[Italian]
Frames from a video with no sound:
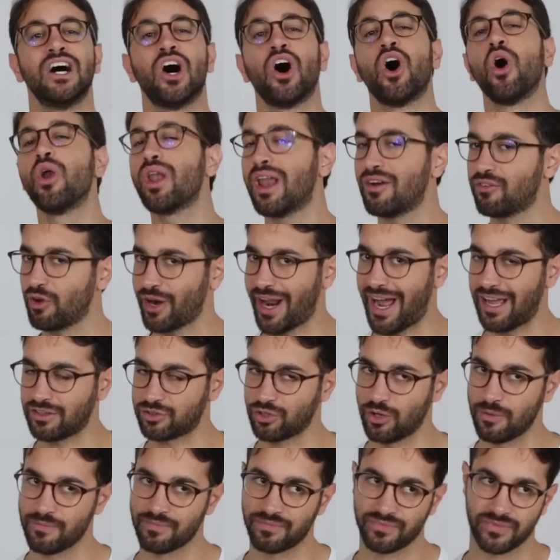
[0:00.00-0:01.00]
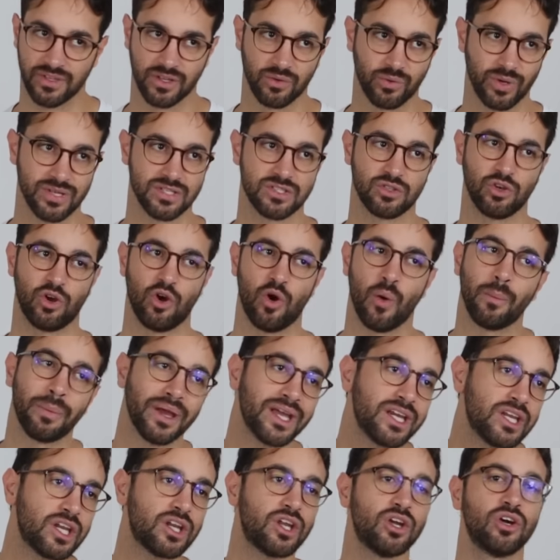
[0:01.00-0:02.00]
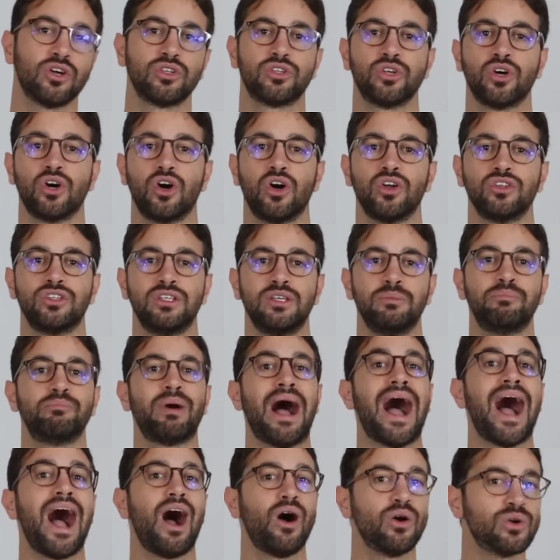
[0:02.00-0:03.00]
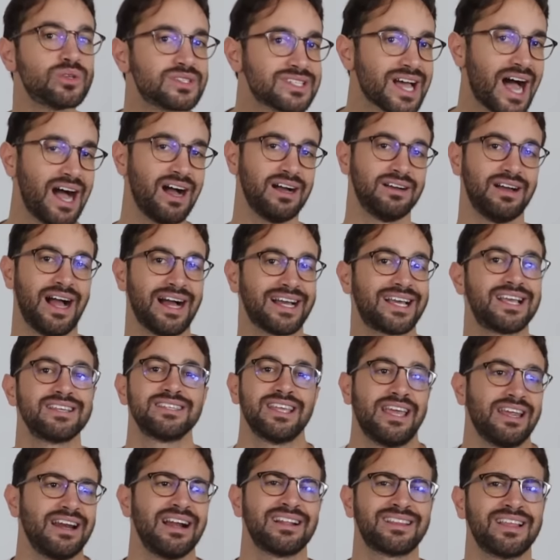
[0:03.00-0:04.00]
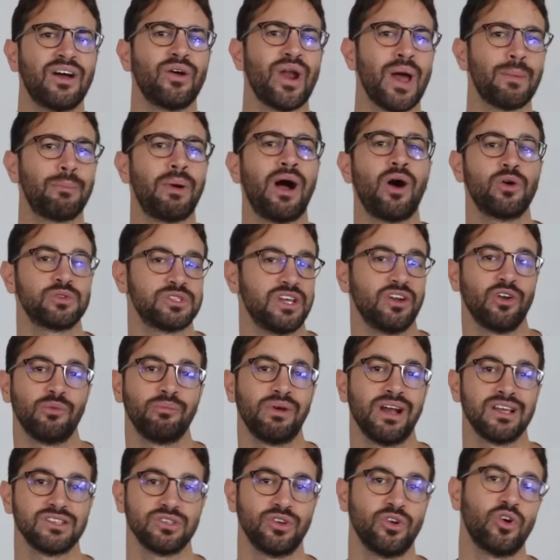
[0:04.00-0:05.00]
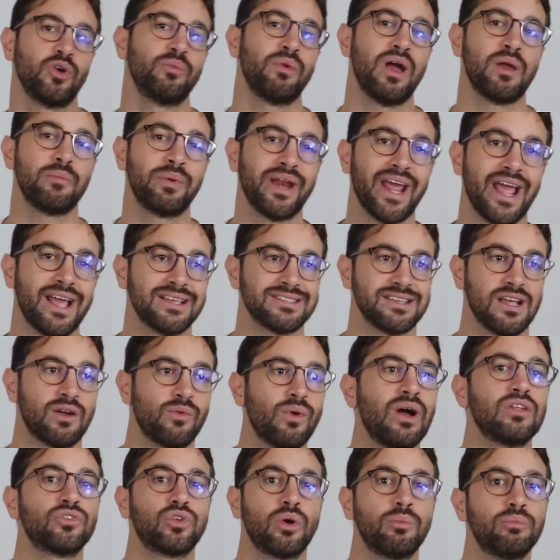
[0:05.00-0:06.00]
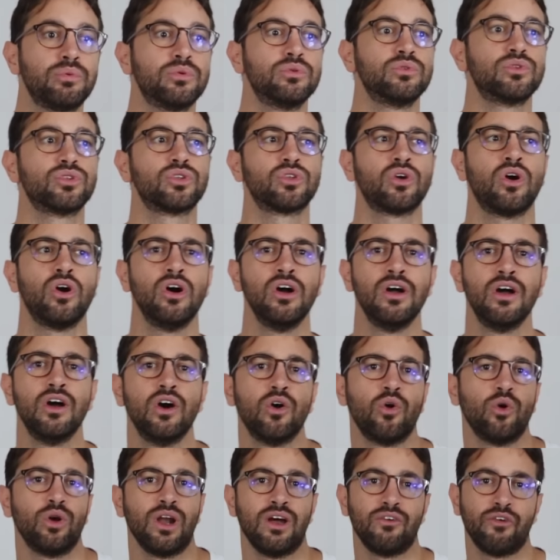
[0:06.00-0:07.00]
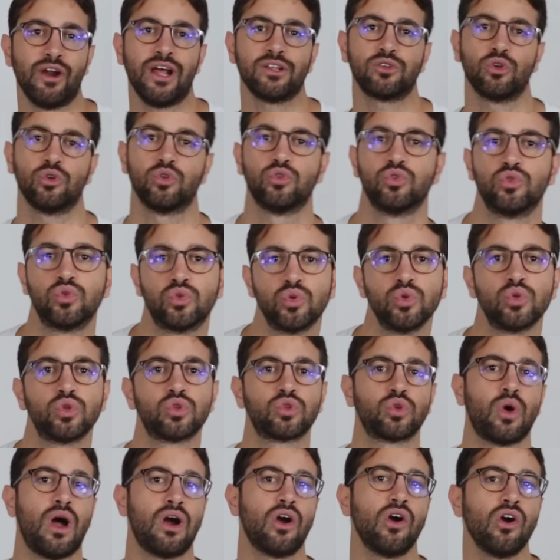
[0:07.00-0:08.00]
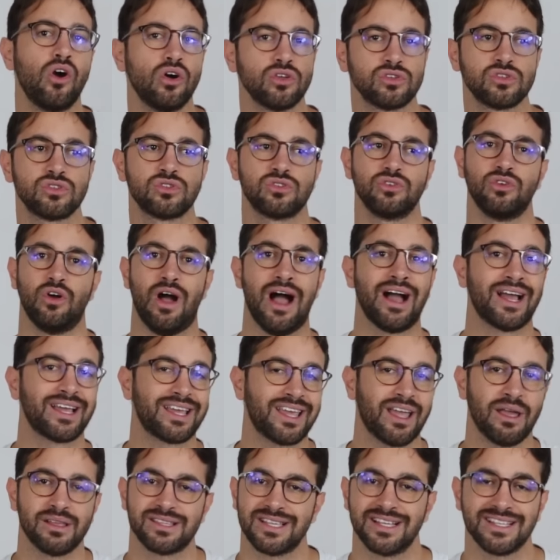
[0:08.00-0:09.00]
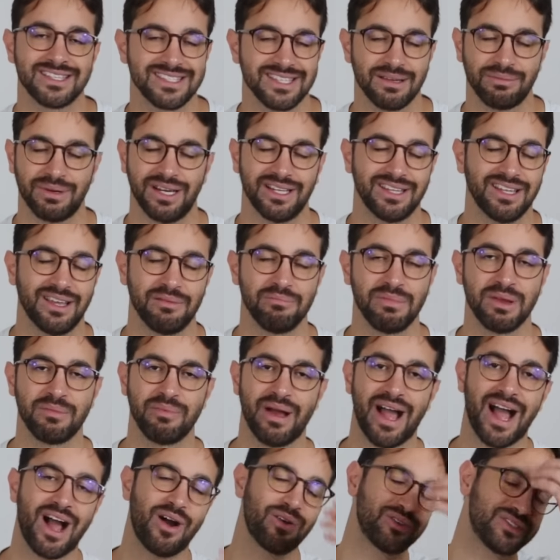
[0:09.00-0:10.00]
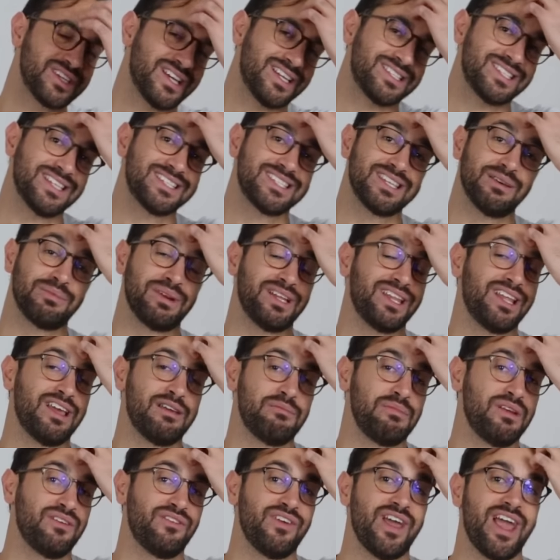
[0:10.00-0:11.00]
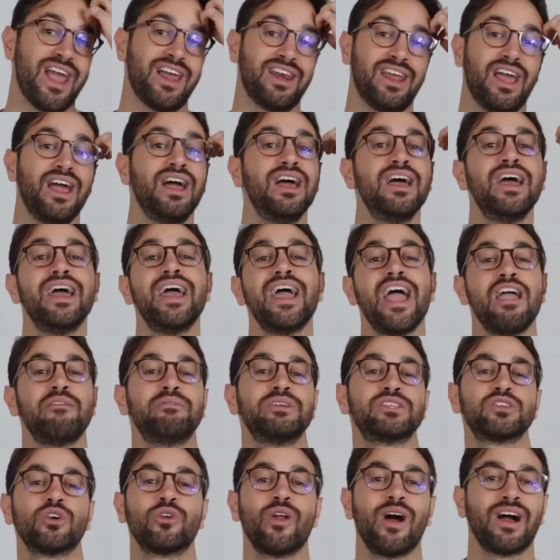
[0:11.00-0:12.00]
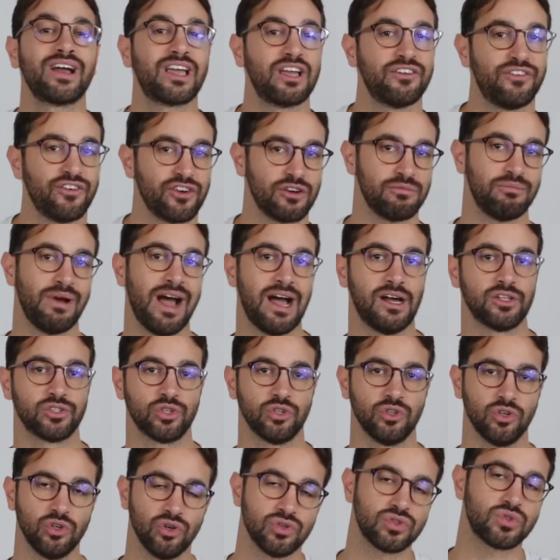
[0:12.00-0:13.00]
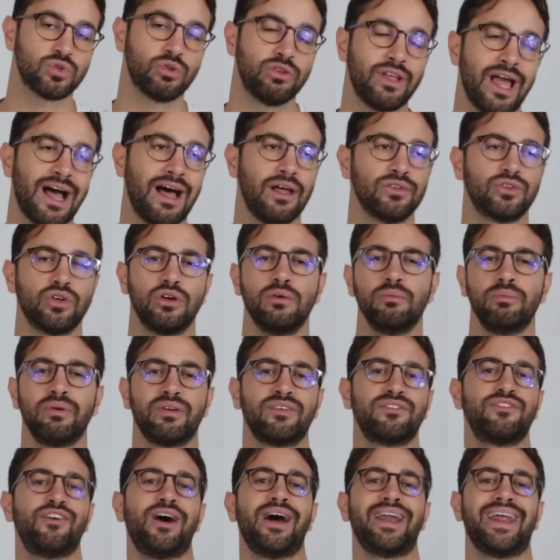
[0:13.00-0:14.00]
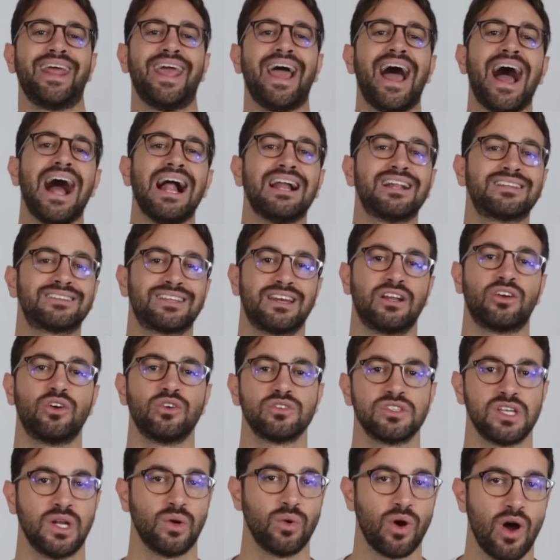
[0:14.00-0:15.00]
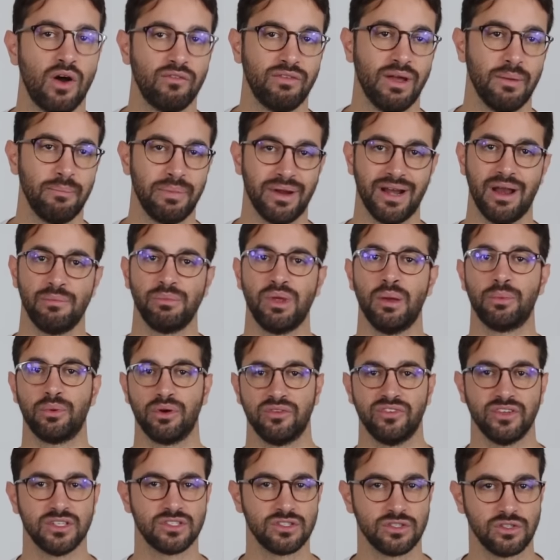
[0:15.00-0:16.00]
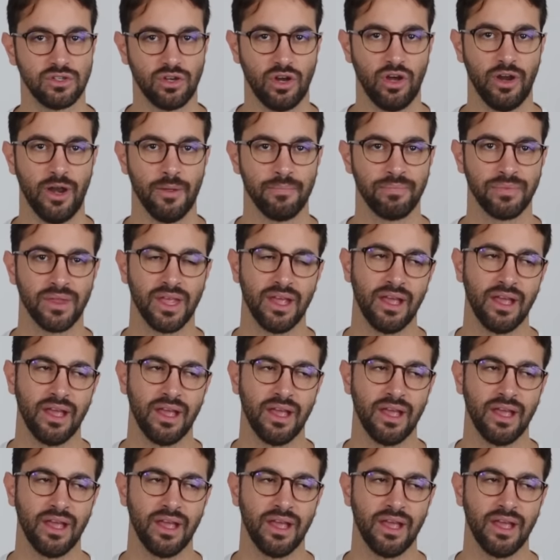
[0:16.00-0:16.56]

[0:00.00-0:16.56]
Ho lavorato in questo periodo di pausa, anche se in realtà una pausa non me la sono mai presa, in quanto appunto ho lavorato tutto agosto, anche senza prendermi pause, senza prendermi ferie e mi sono anche formato, ho studiato per fare altre cose nuove per la mia professione.